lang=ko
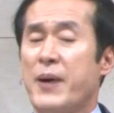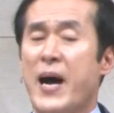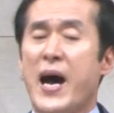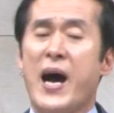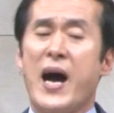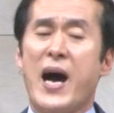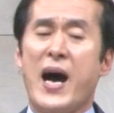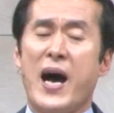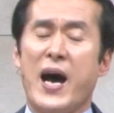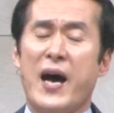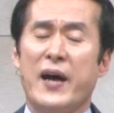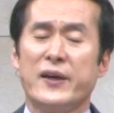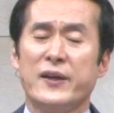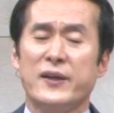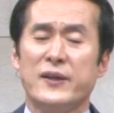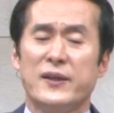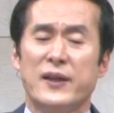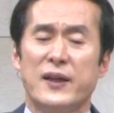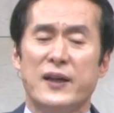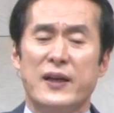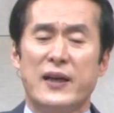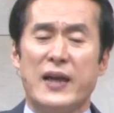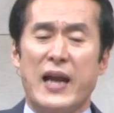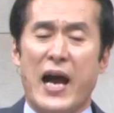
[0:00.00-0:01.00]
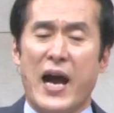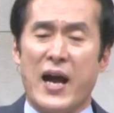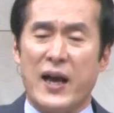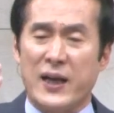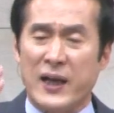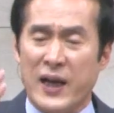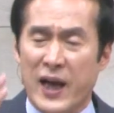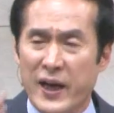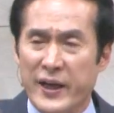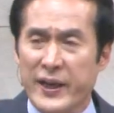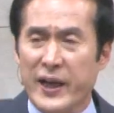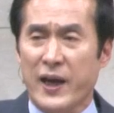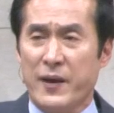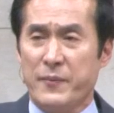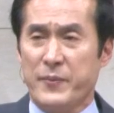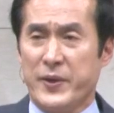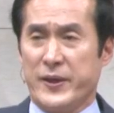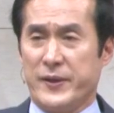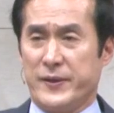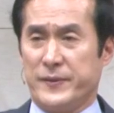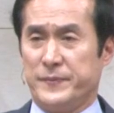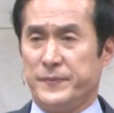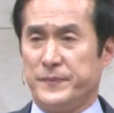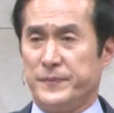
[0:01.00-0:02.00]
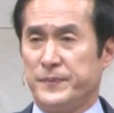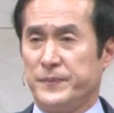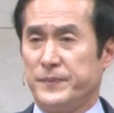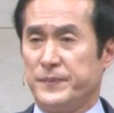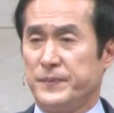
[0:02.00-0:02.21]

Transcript: 반응을 악하게 하면은